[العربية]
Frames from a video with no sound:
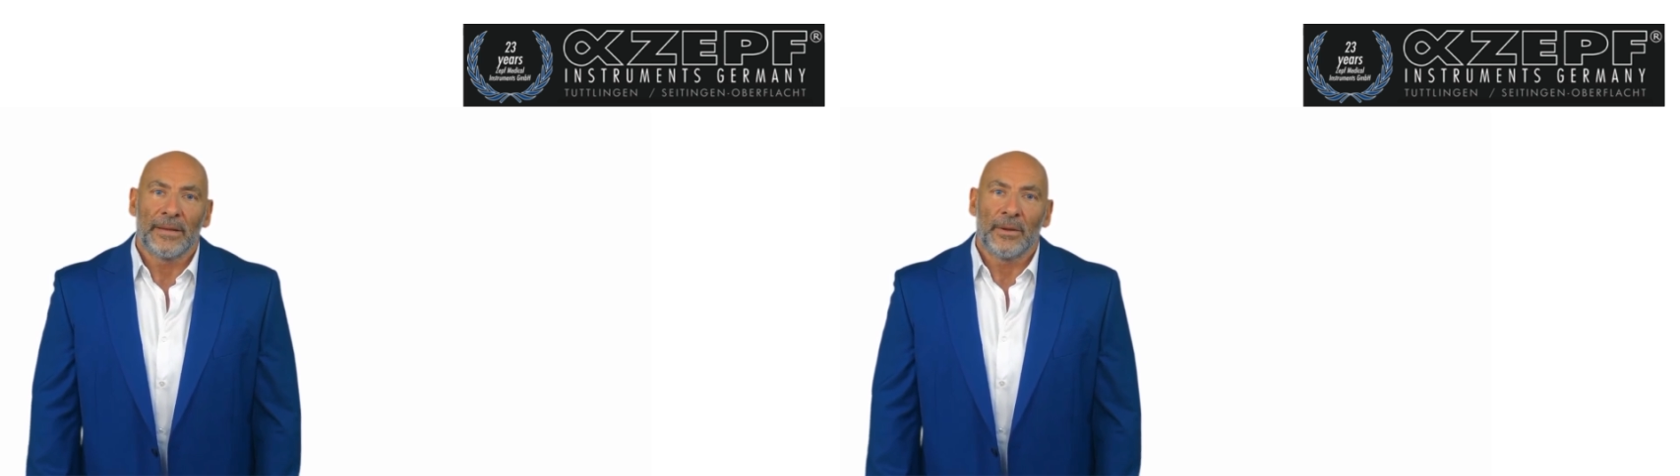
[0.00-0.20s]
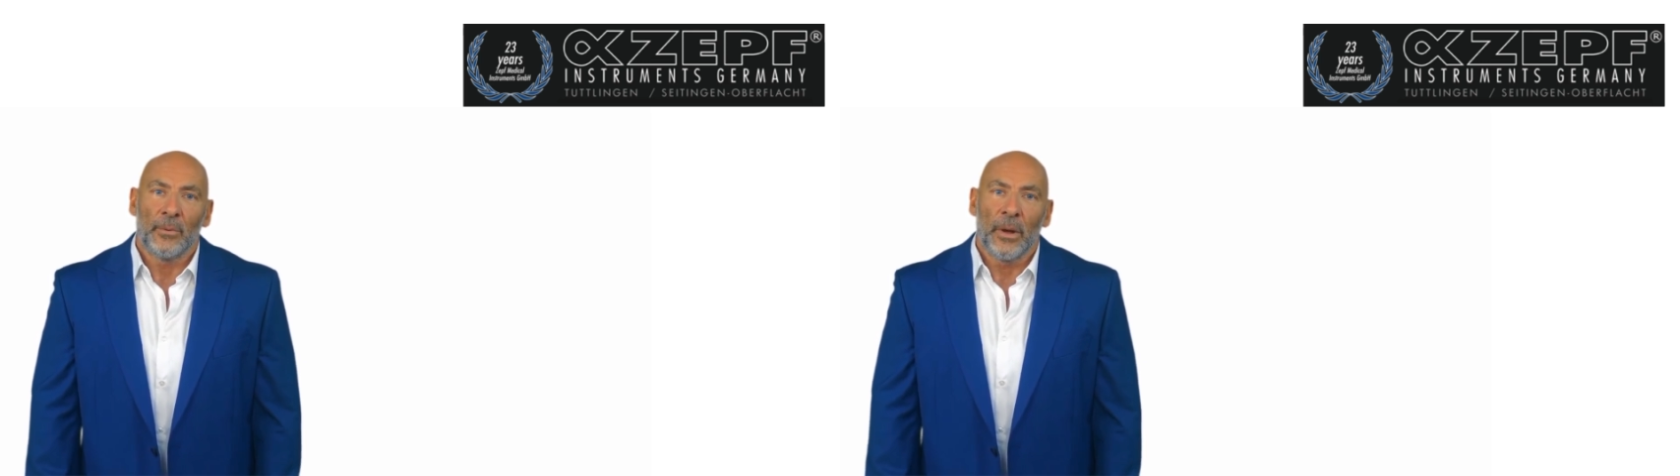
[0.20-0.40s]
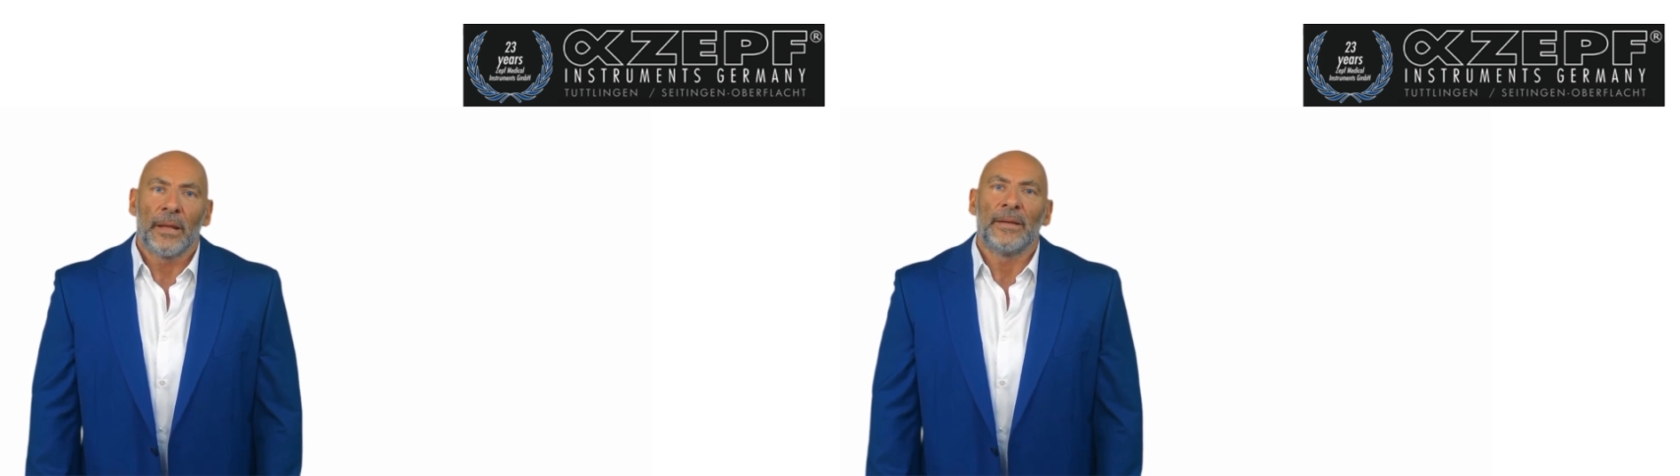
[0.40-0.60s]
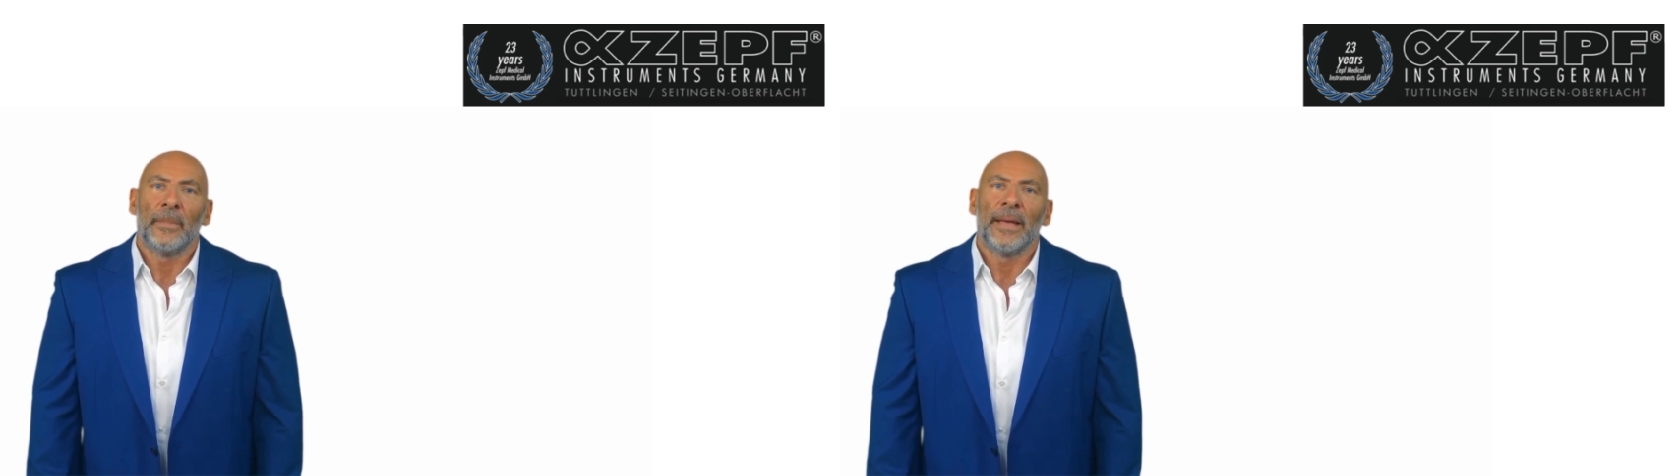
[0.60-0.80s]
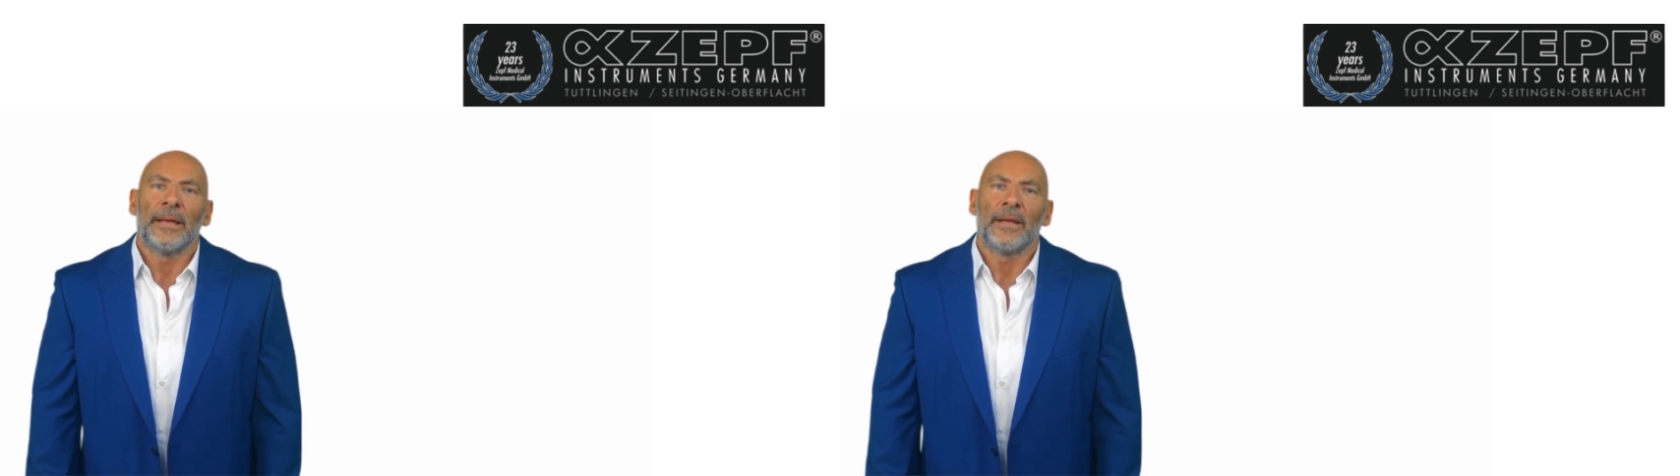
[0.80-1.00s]

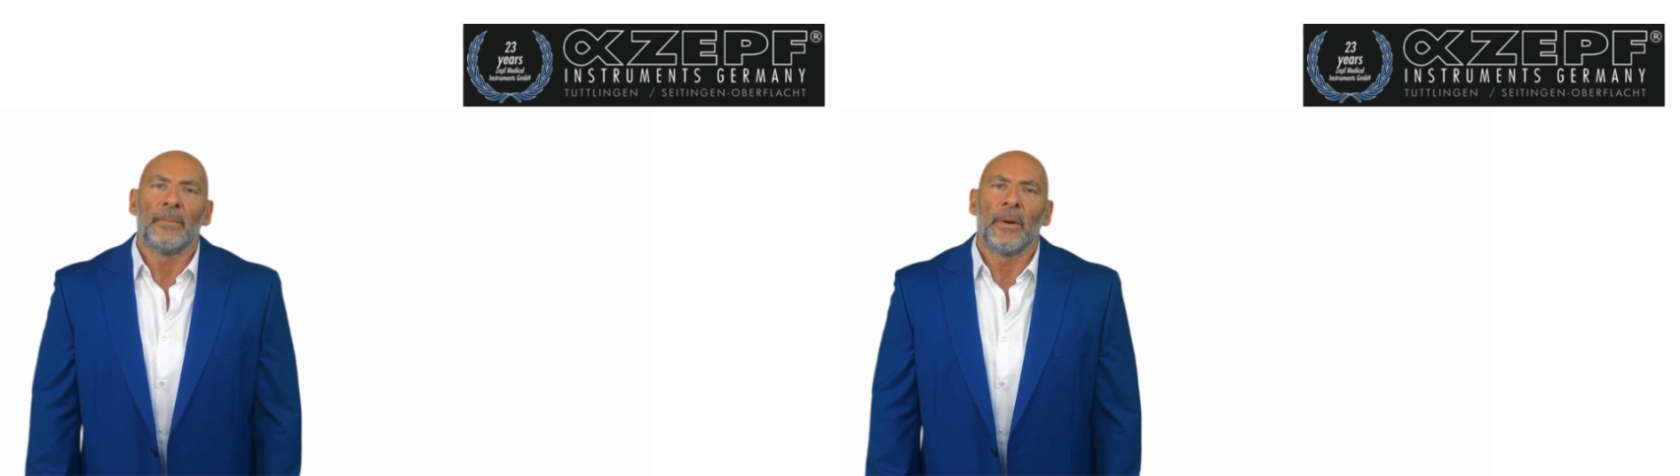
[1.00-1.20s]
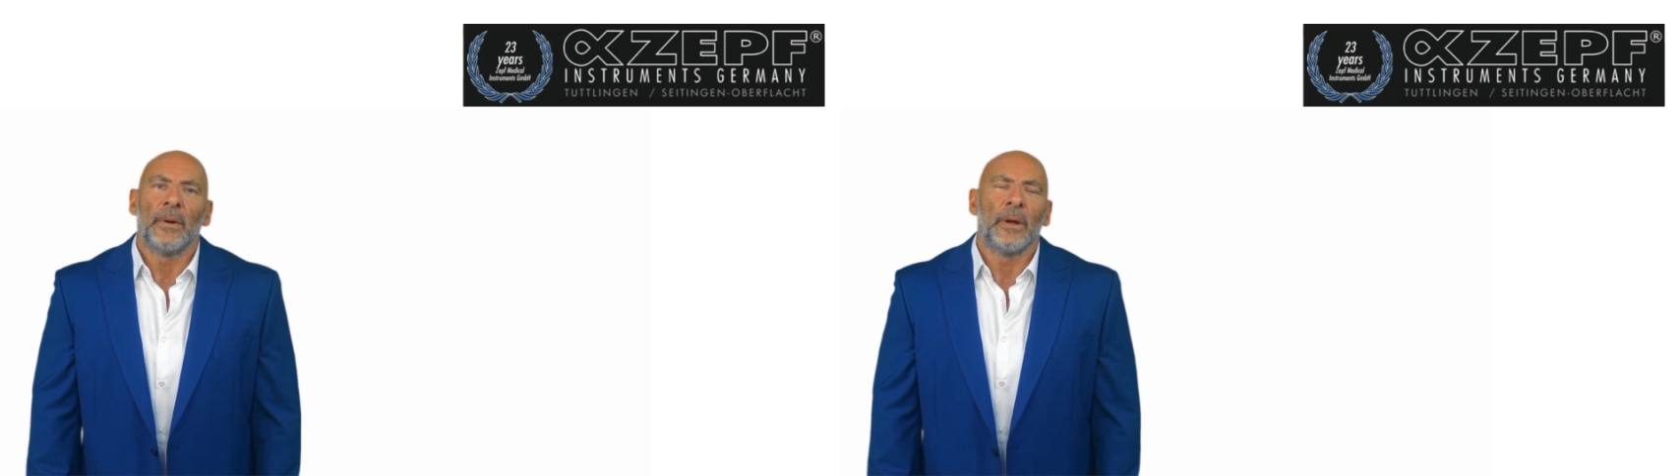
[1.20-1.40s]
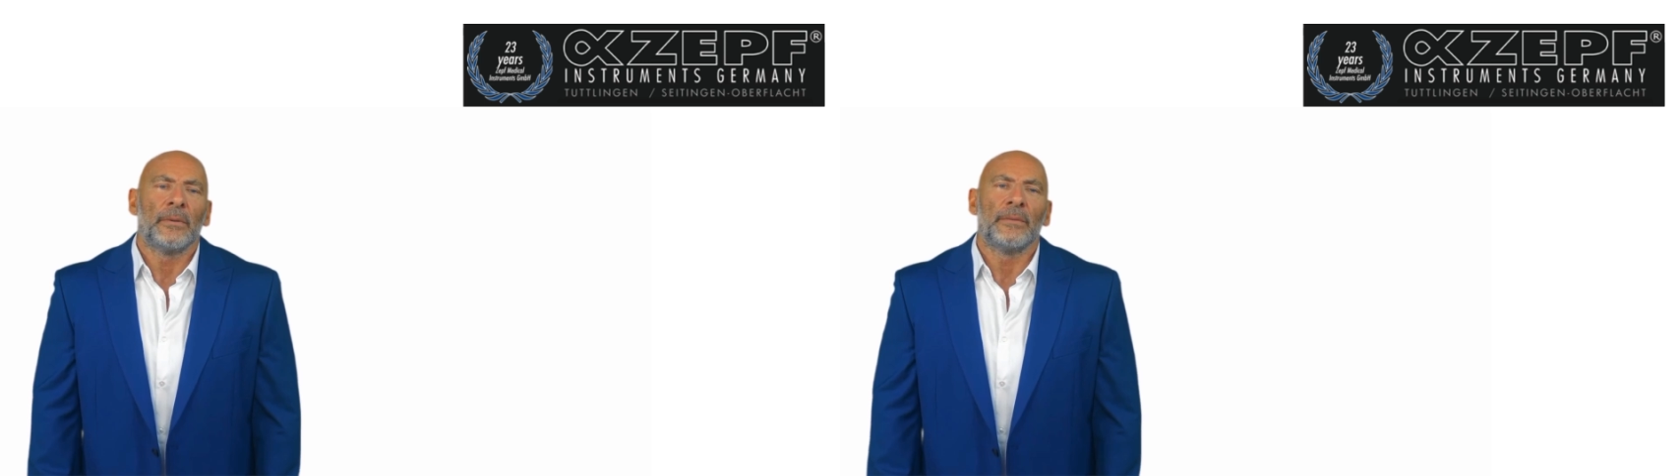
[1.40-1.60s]
المقدمة للمرضى